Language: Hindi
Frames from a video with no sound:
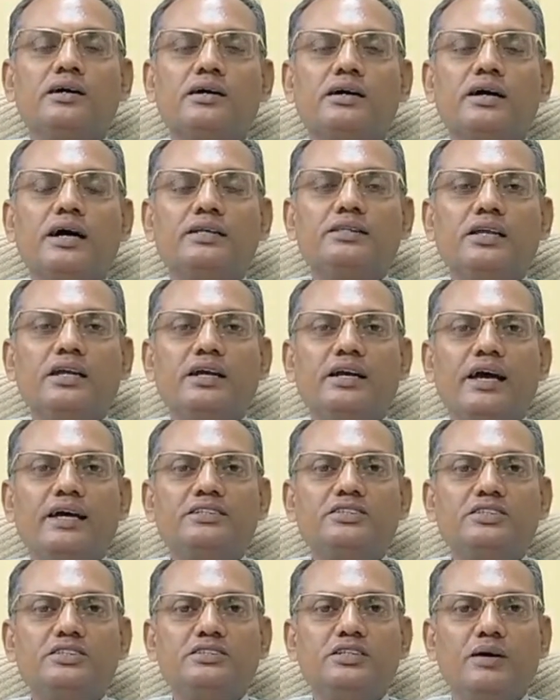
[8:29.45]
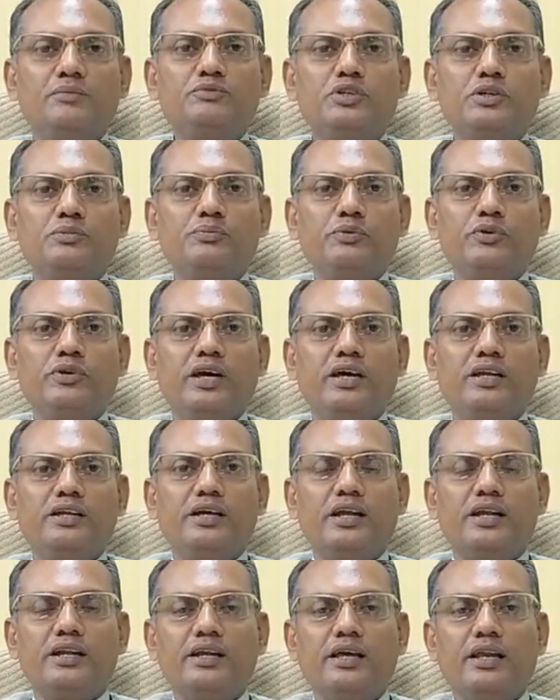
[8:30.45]
कैथलिक डायसिस जमशेदपुर ने यह
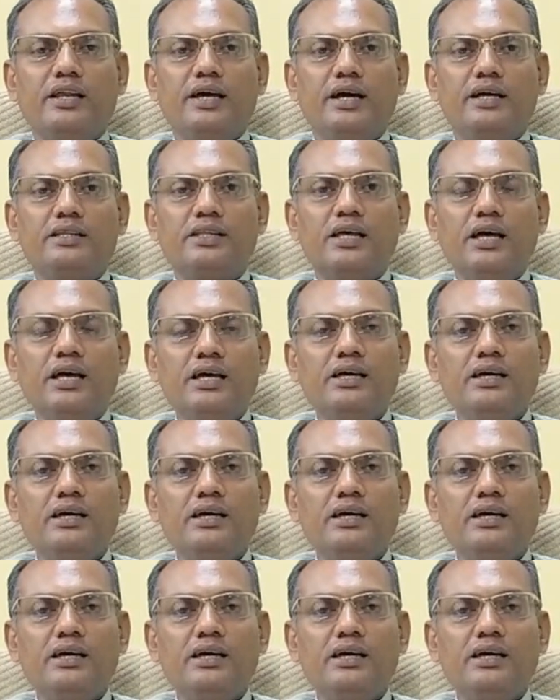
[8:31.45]
निर्णय लिया था